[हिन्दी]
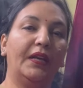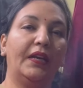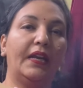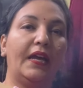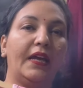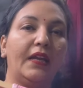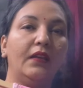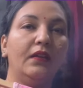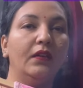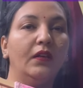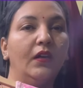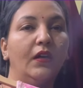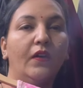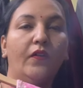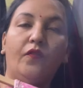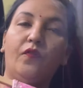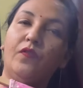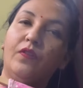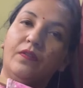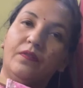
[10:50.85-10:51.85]

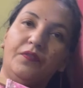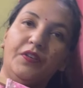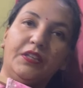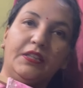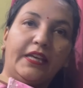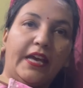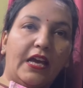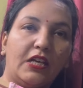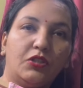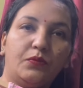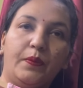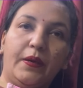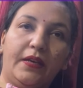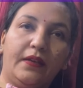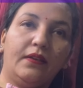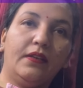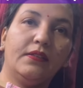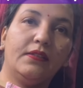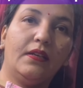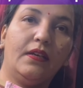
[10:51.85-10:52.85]
नाइन विद कैशबैक
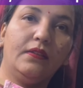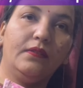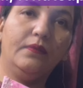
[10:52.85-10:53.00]
के साथ